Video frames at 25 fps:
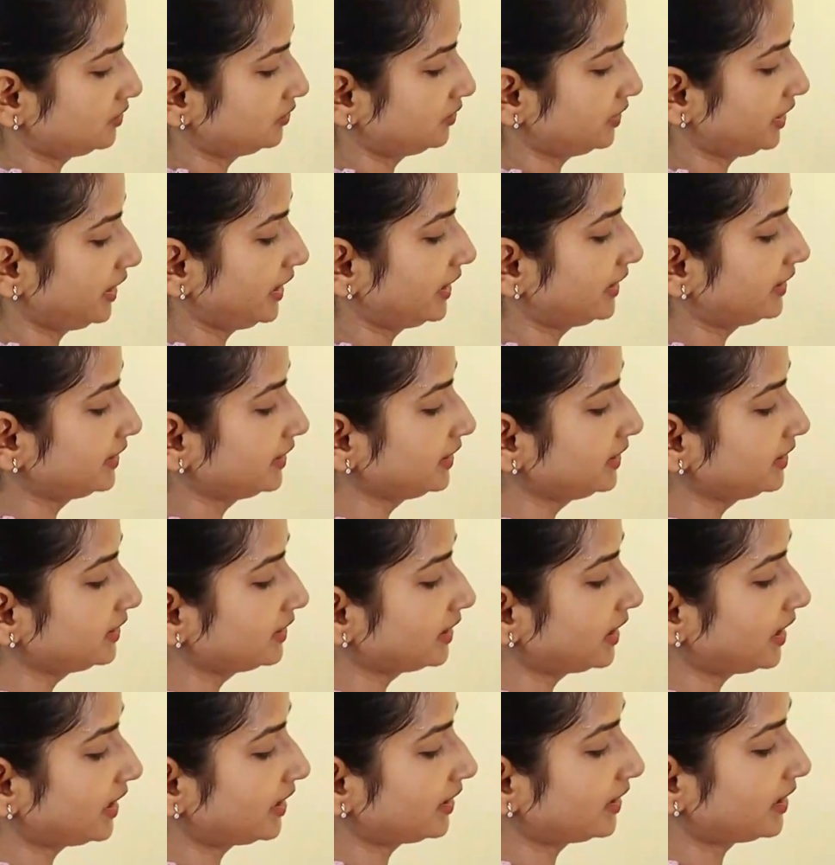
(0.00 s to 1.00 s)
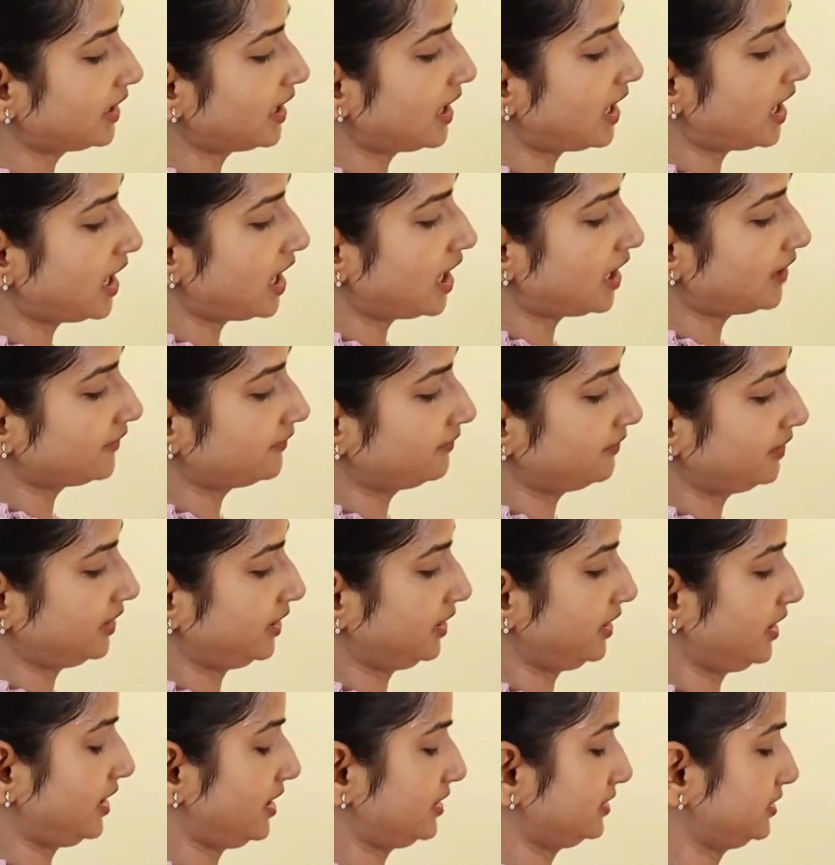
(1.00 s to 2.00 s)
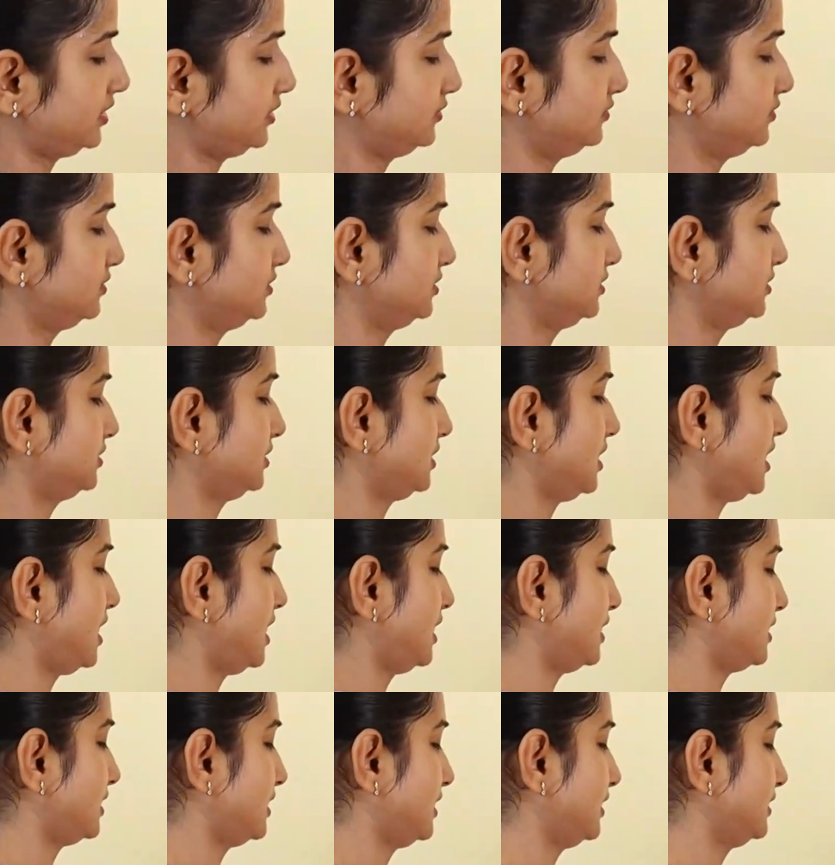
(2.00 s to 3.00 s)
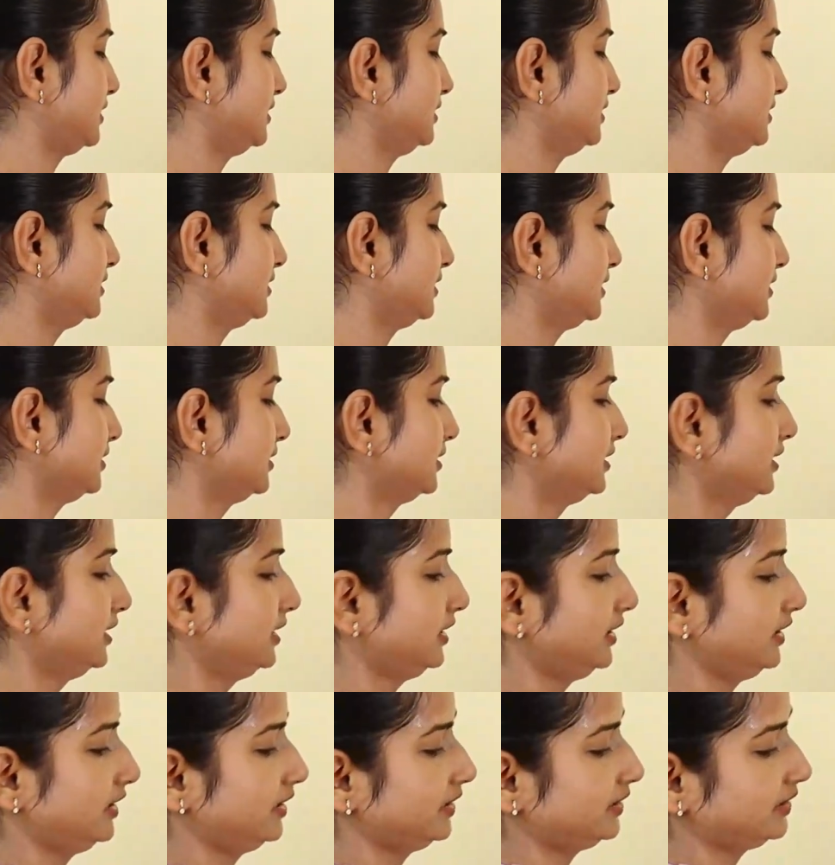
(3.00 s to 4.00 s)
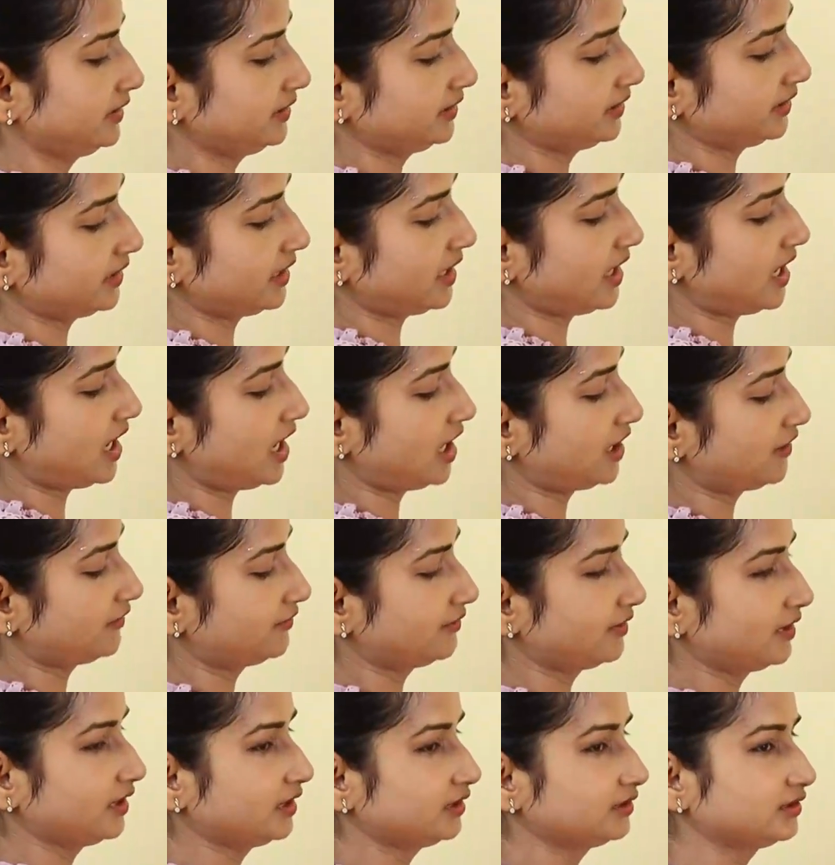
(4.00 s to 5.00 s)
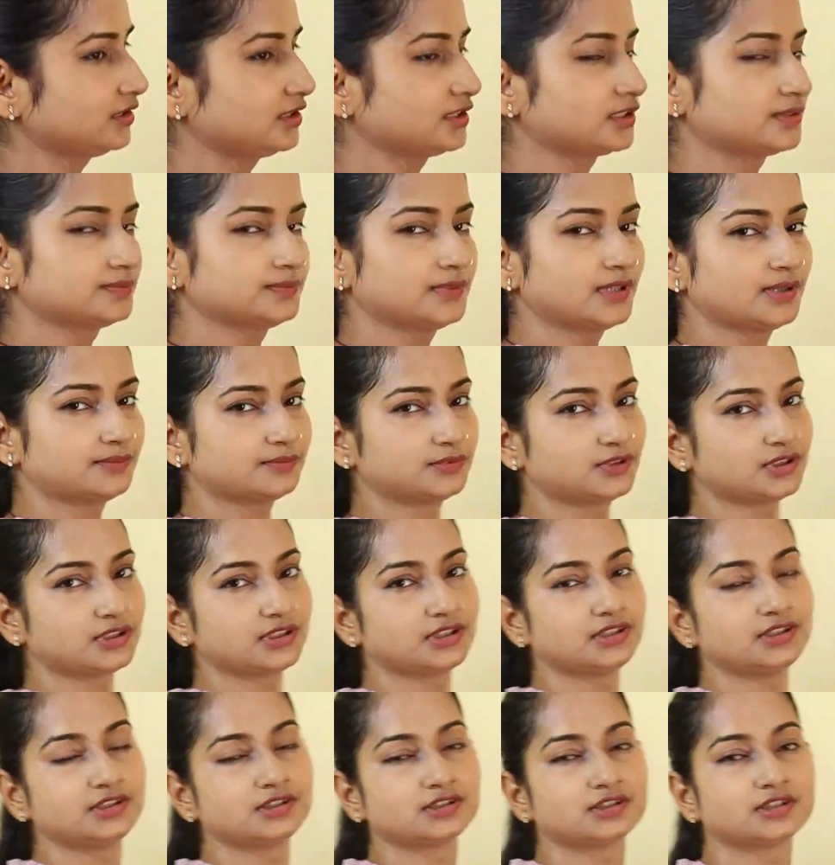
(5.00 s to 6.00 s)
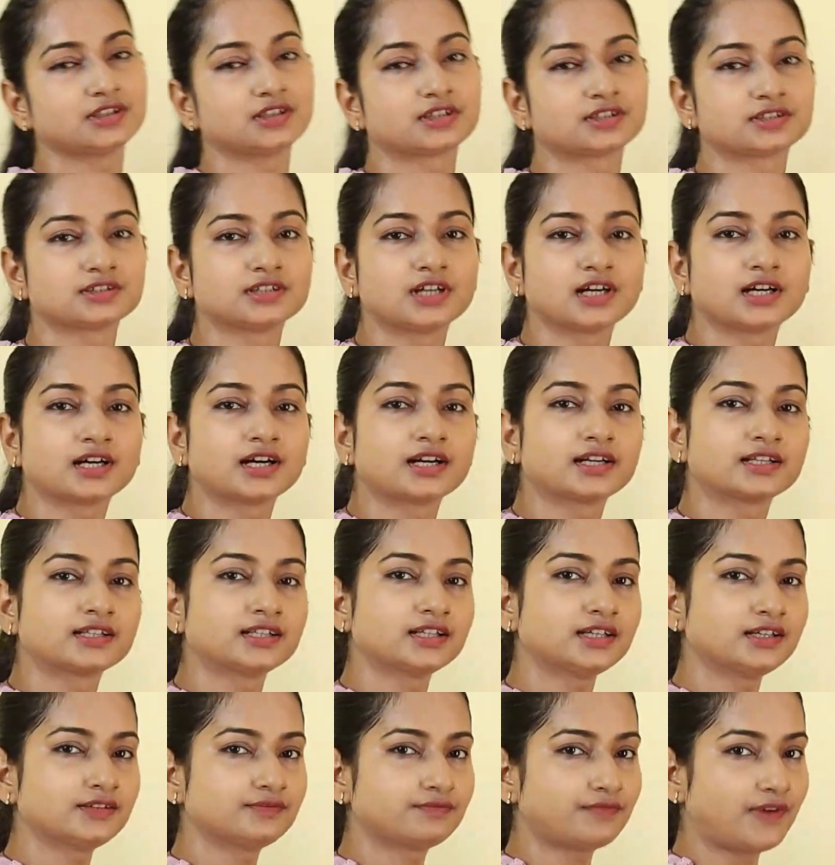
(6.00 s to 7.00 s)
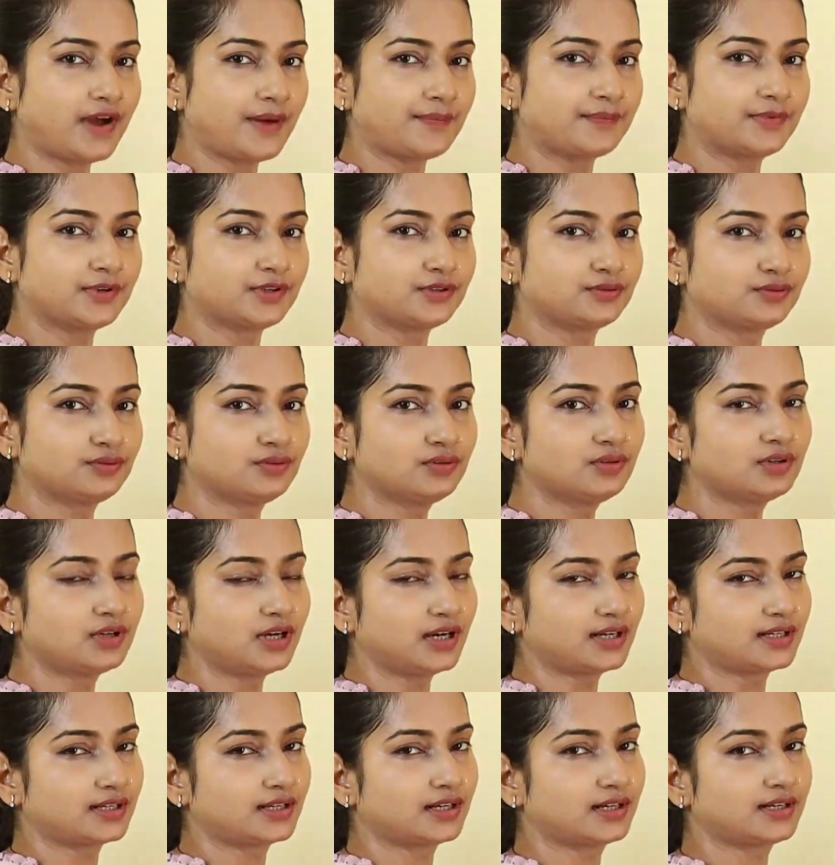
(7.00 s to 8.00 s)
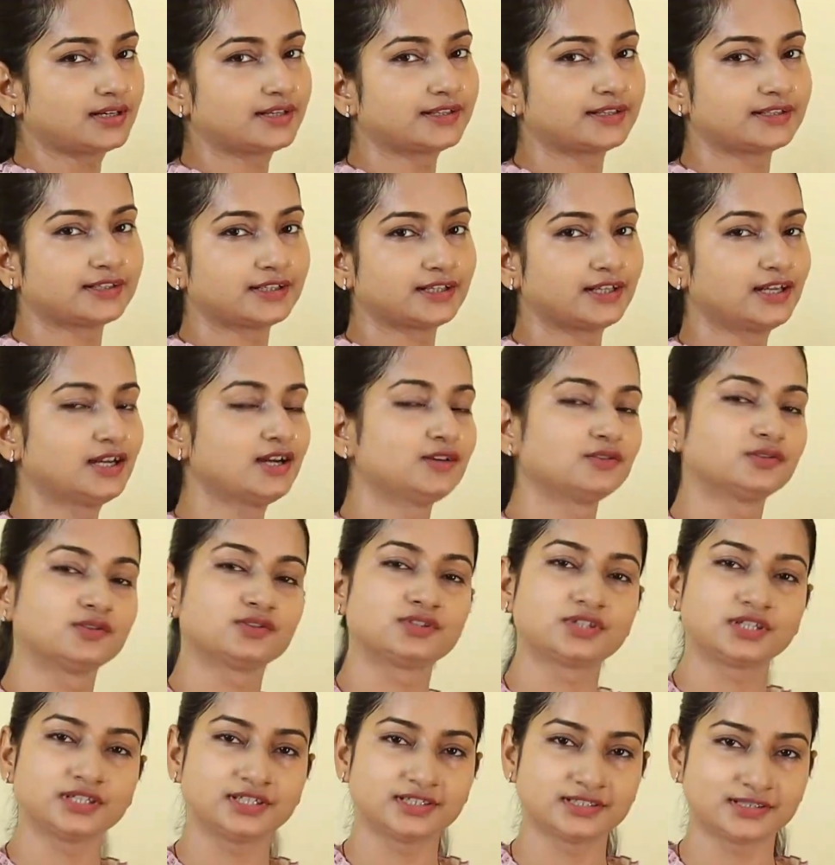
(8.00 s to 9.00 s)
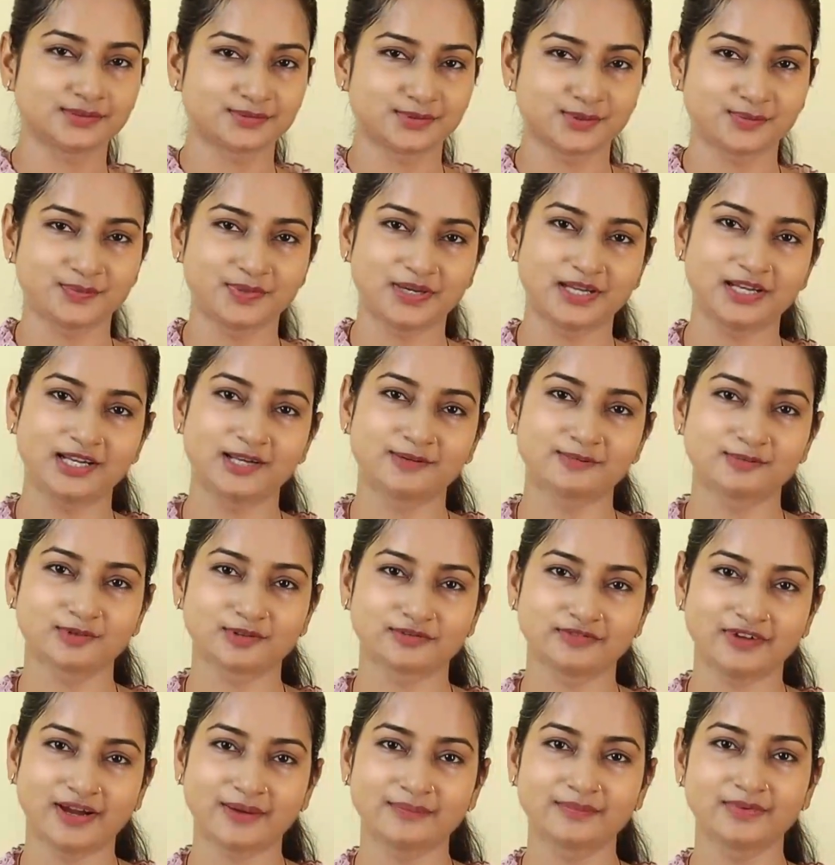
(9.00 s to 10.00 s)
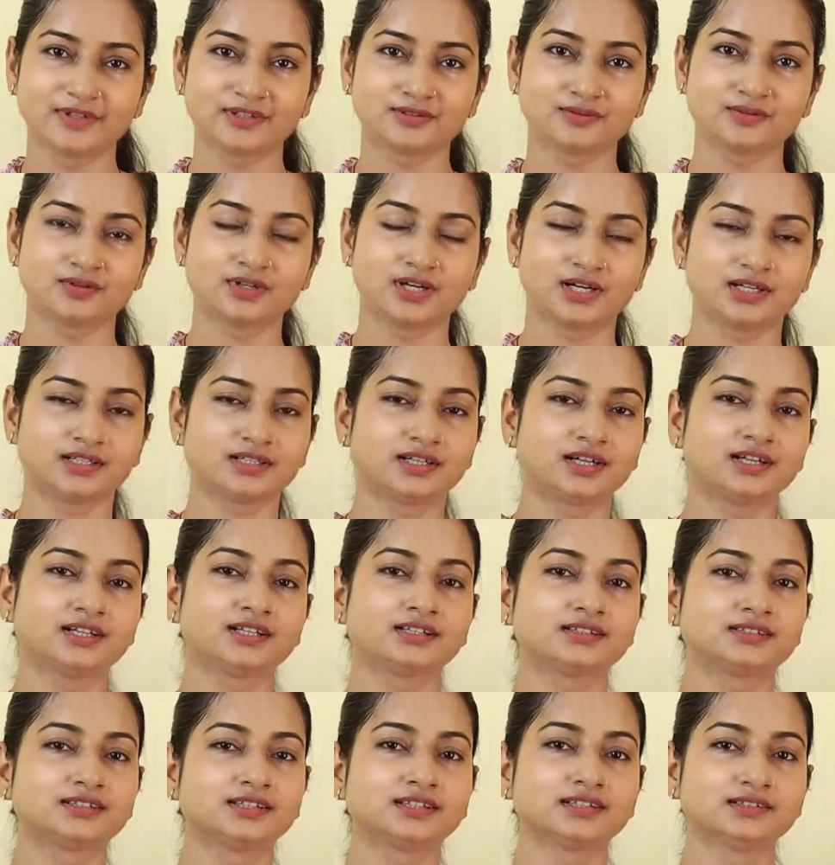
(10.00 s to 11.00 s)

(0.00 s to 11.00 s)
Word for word: तो एटीन एंड हाफ है ऐसा कुछ आ रहा है ठीक है एटीन एंड हाफ है तो इसमें हम थ्री इंच एक्स्ट्रा करके फैब्रिक को कट कर लेंगे तो चलिए सबसे पहले हम लोग फैब्रिक को कट कर लेते